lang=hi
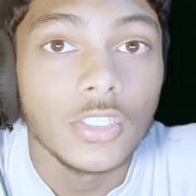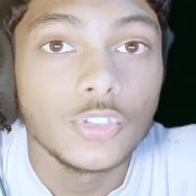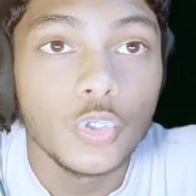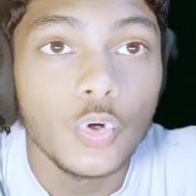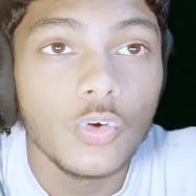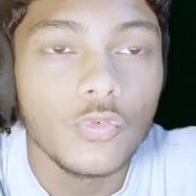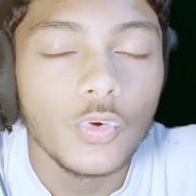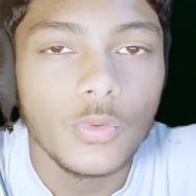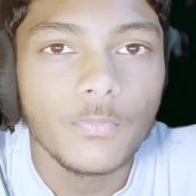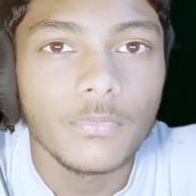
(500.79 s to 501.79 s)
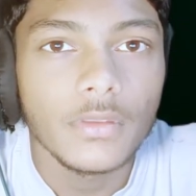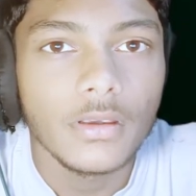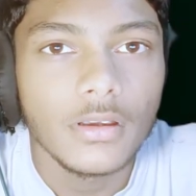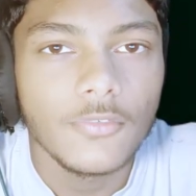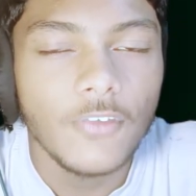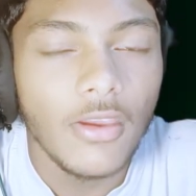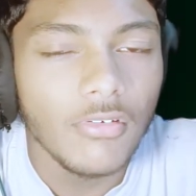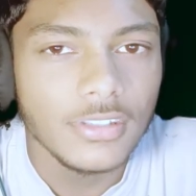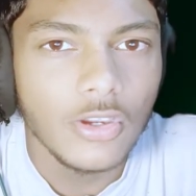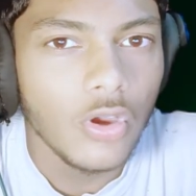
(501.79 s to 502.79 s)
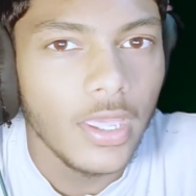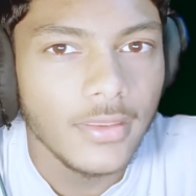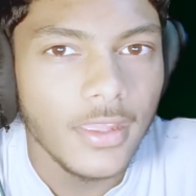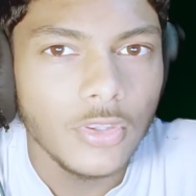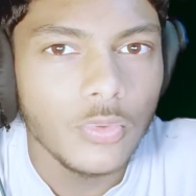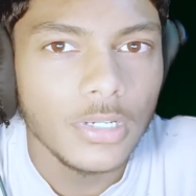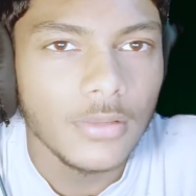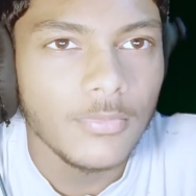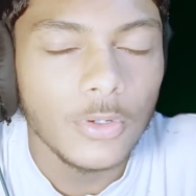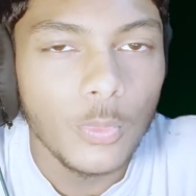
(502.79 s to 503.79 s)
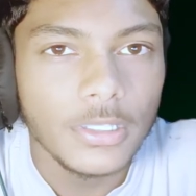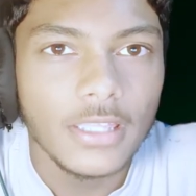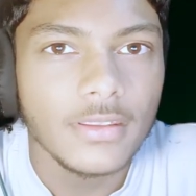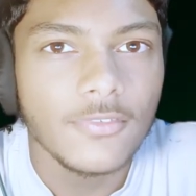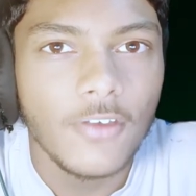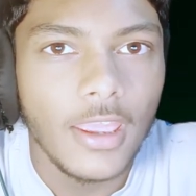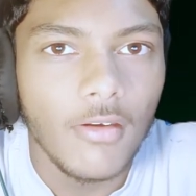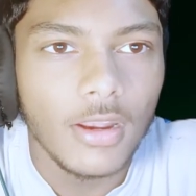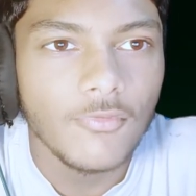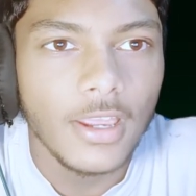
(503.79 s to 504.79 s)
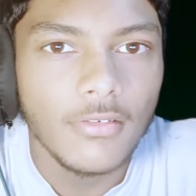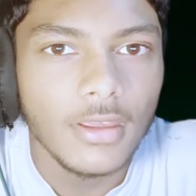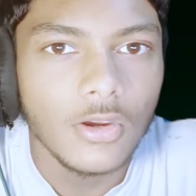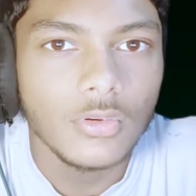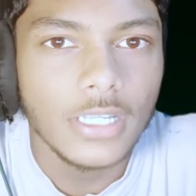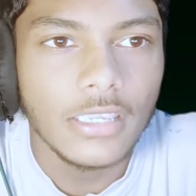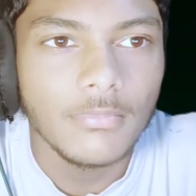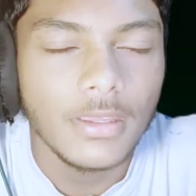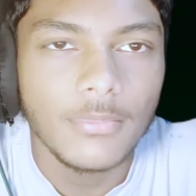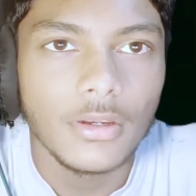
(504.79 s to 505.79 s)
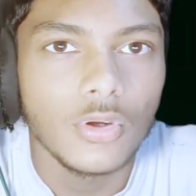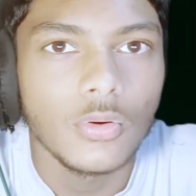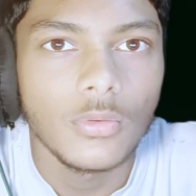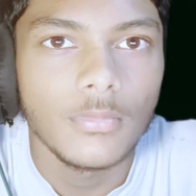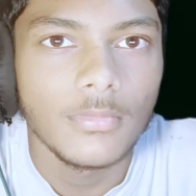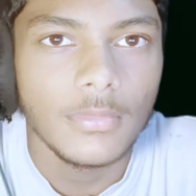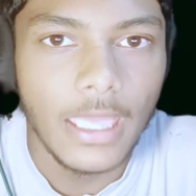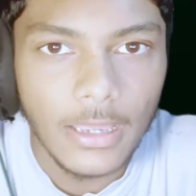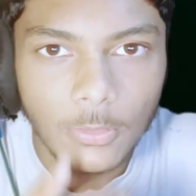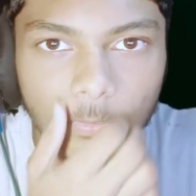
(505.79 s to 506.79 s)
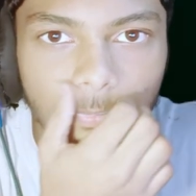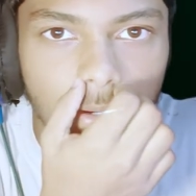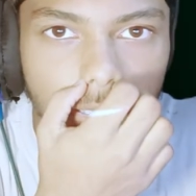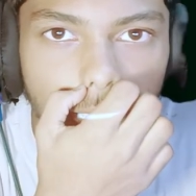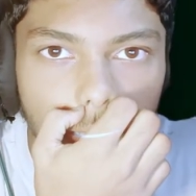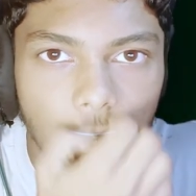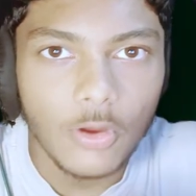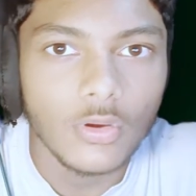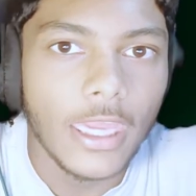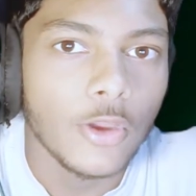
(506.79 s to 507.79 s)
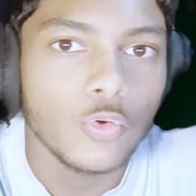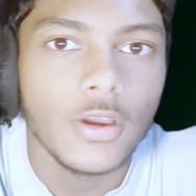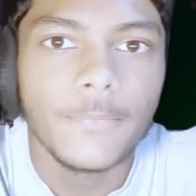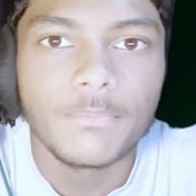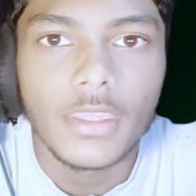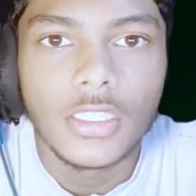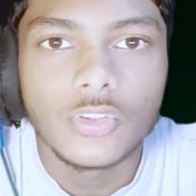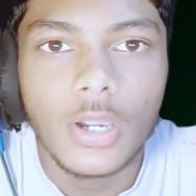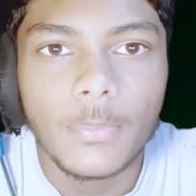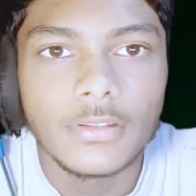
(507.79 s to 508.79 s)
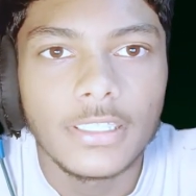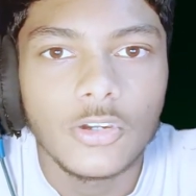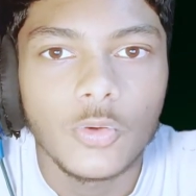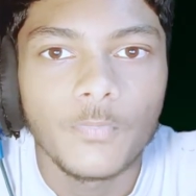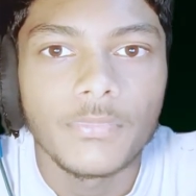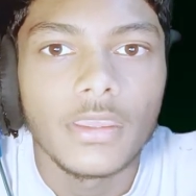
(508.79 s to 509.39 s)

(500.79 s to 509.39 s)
जो वो फाइव आवर्स अगो आया था तो मतलब मेरे को पता था कि फाइव फाइव अराउंड टाइम में मेरे को हैक um, मेरा अकाउंट हैक हुआ है तो आपको देखो